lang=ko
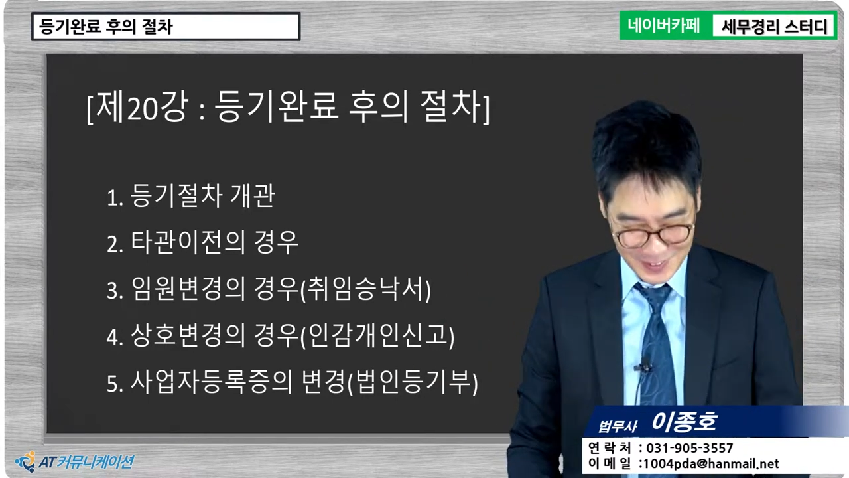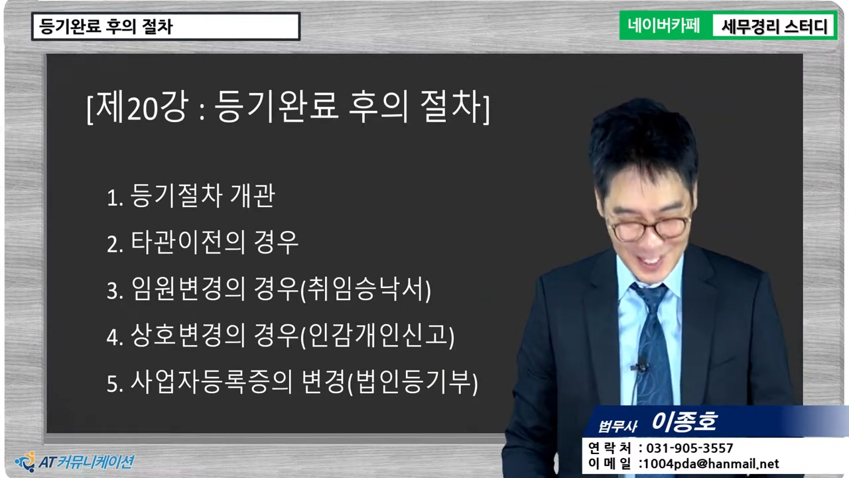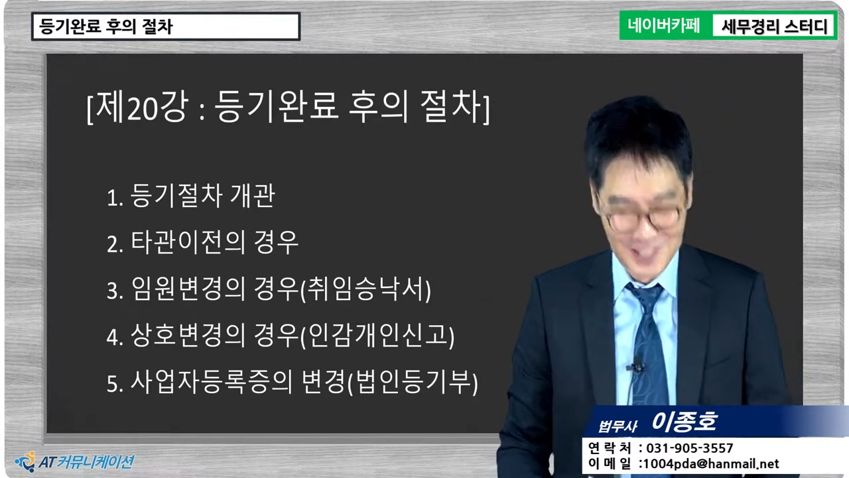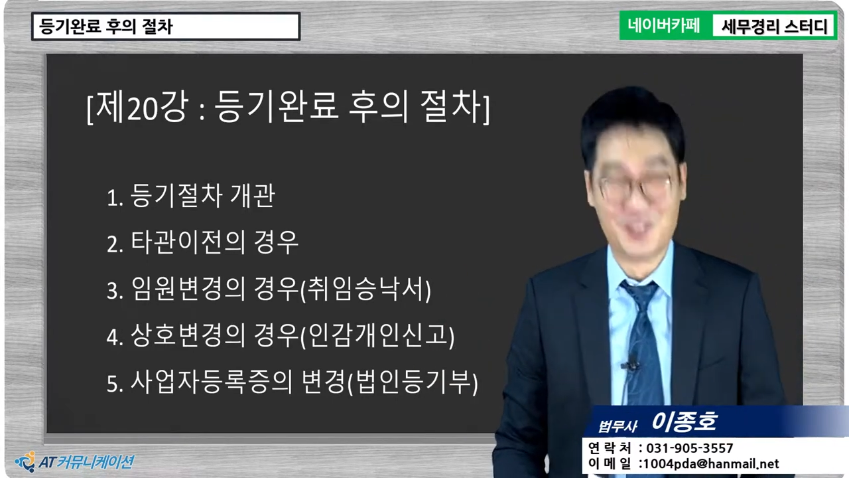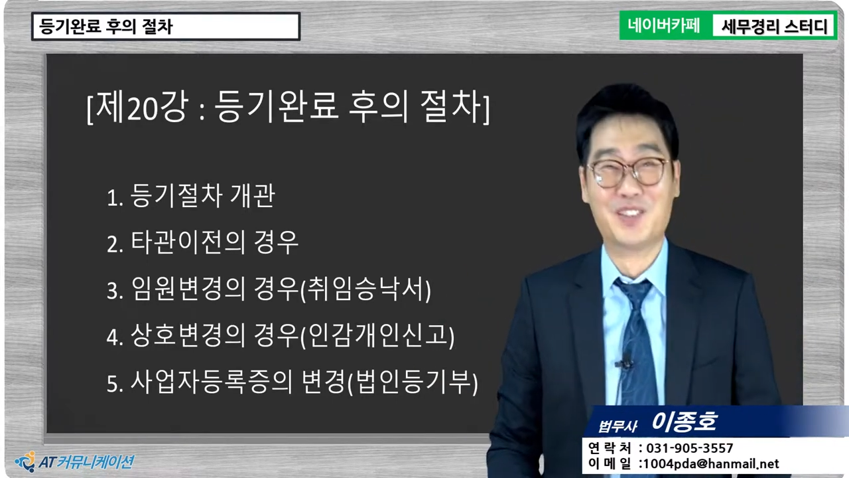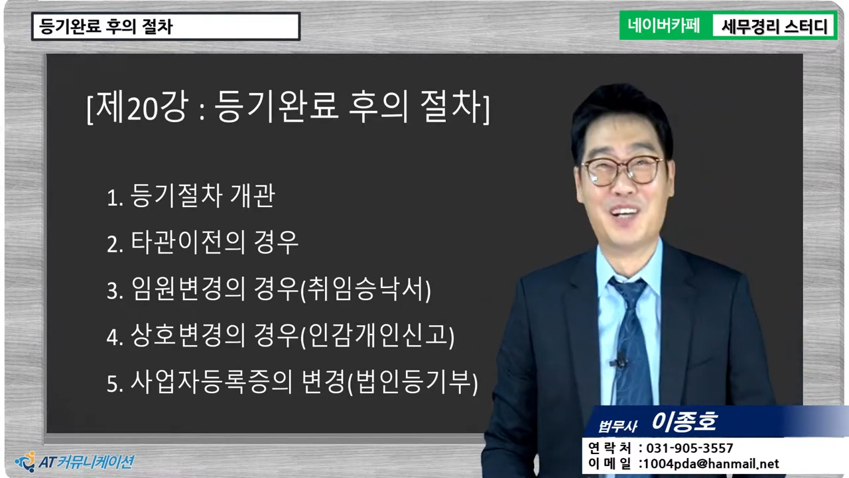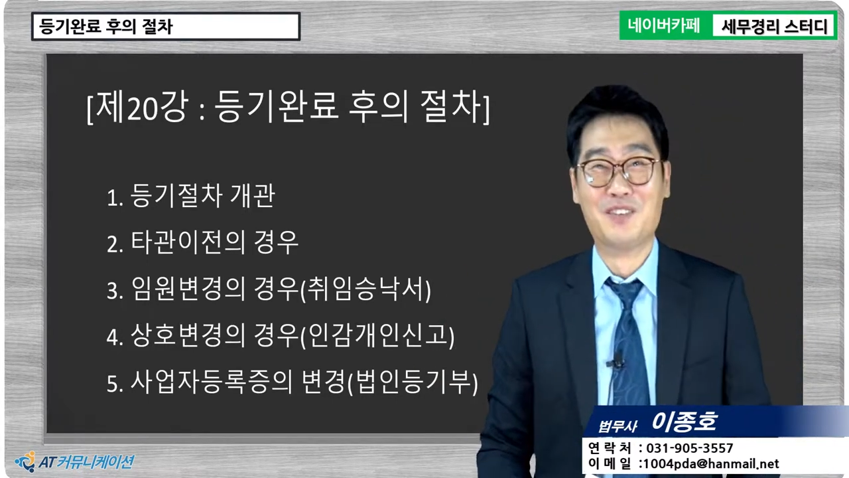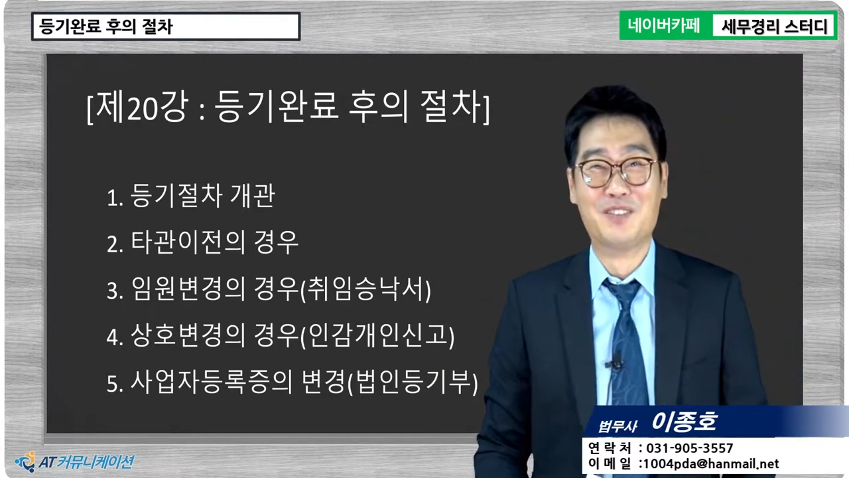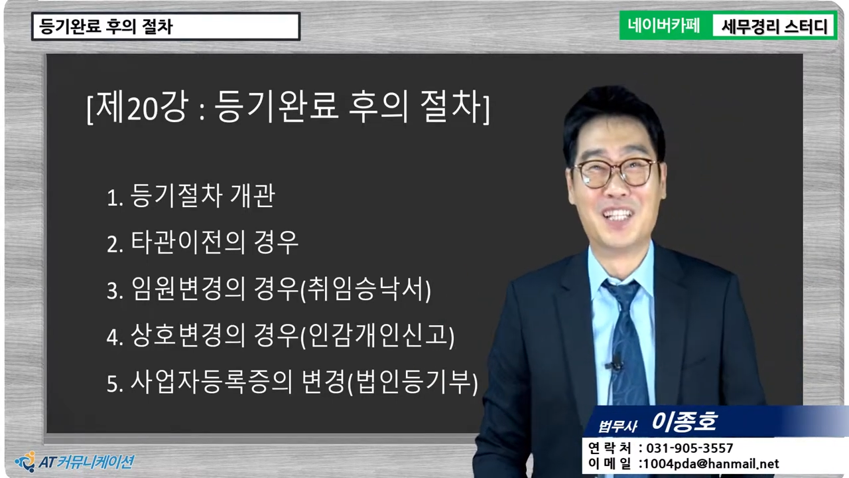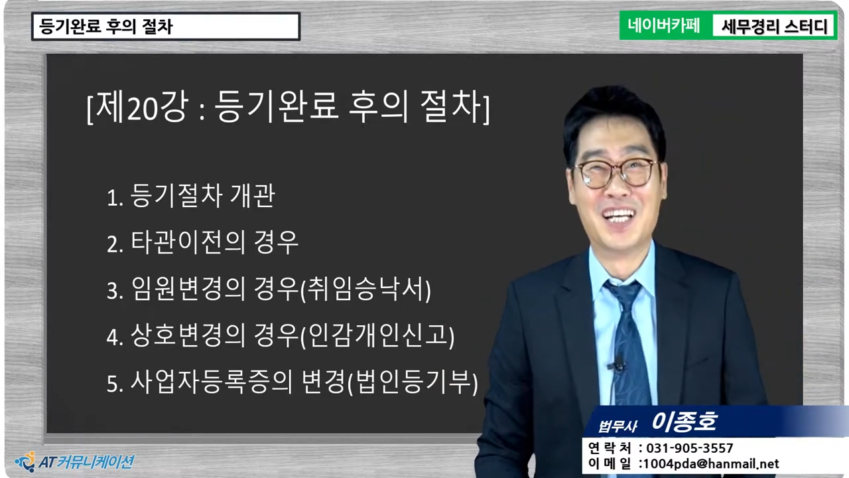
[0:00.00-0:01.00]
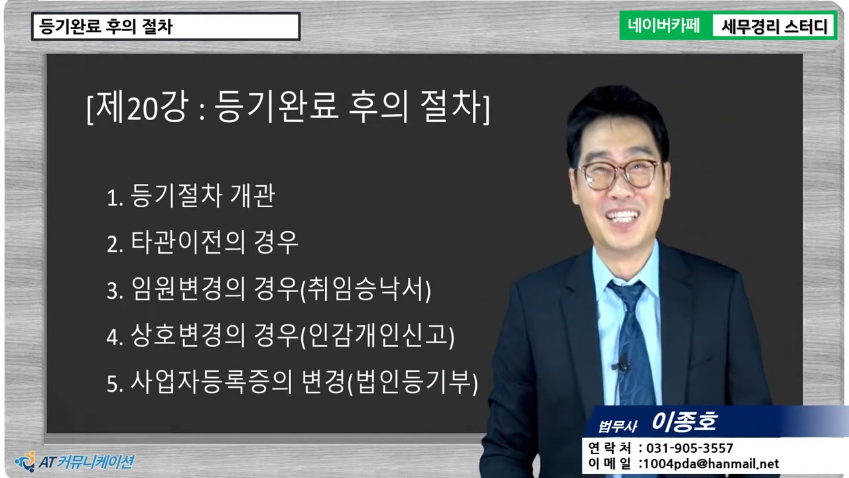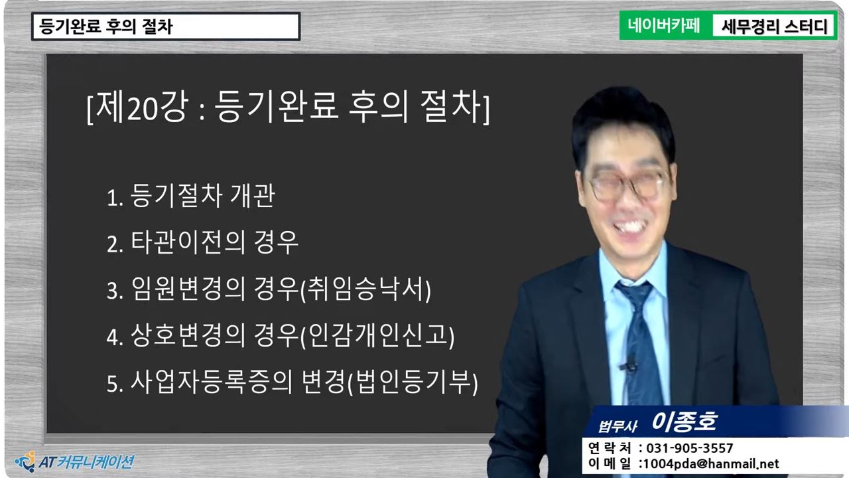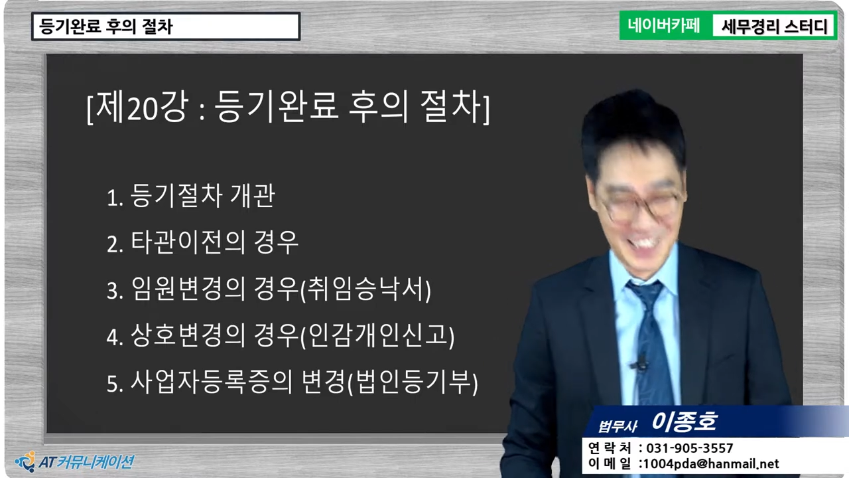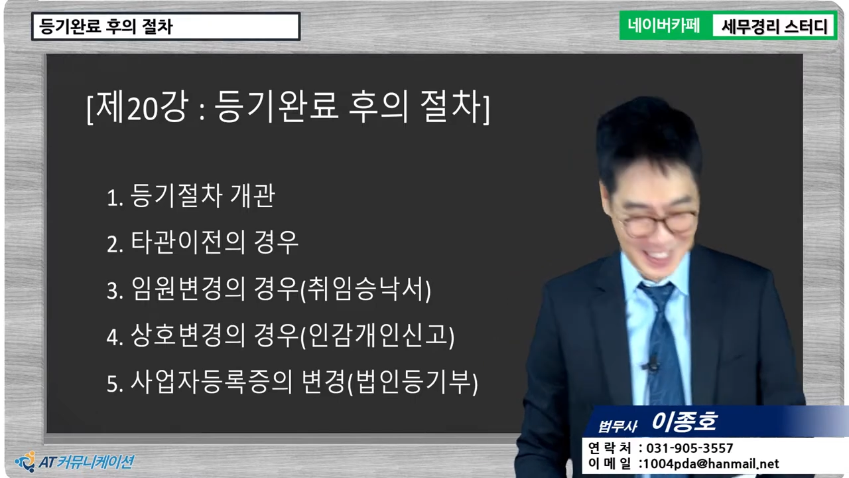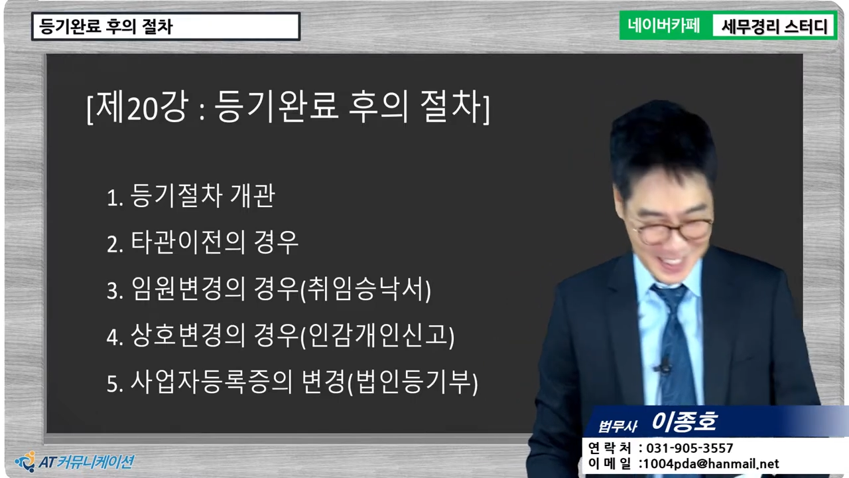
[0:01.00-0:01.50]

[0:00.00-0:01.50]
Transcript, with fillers: 네, 농담입니다. 네.